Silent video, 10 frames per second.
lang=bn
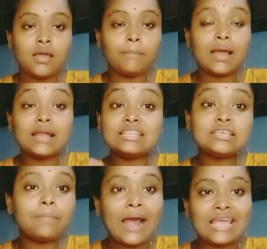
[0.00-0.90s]
বা
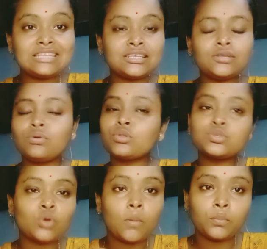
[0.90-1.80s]
নিজের ভাইয়ের সাথে কোনোদিন
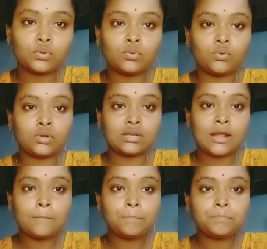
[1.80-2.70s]
সম্পর্ক করি না
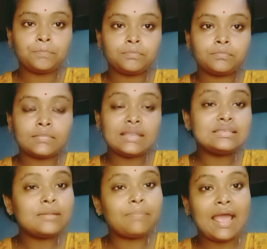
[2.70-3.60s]

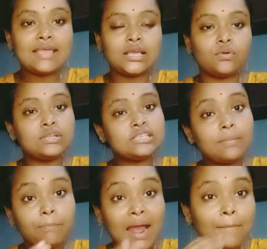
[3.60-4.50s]
নিজের ভাই কেন নিজের
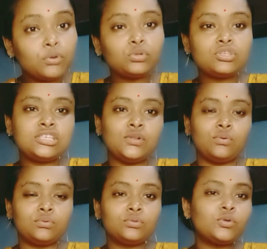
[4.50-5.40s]
বাপও তো ছিল
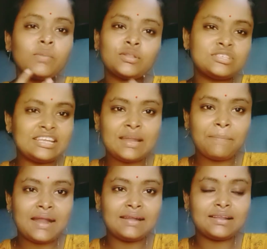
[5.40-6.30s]
তো তোমরা তো সেটা
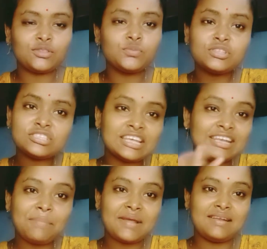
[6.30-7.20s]
পারলে না তুমি তো
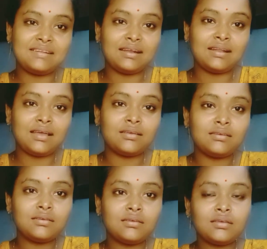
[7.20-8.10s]
সেটা পারলে না না
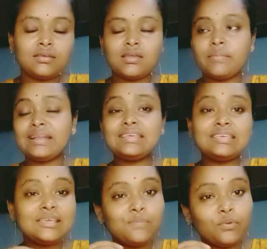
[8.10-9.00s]
মানে
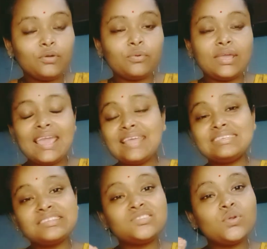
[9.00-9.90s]
কি বলবো এই
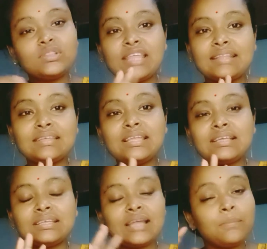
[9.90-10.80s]
জিনিসগুলো দেখতে
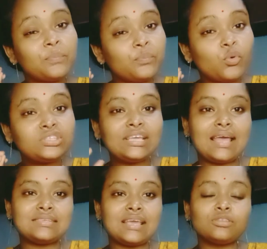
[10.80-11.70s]
দেখতে না পচে
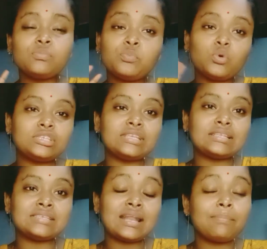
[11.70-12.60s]
গেছে একদম পচে
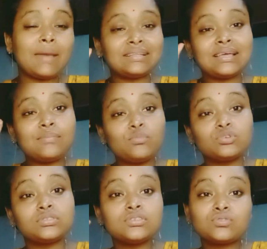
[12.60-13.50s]
যাচ্ছে আর মাথার
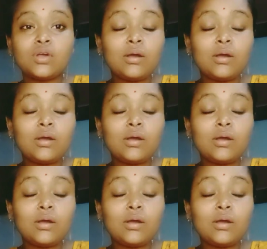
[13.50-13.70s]
মস্তিষ্ক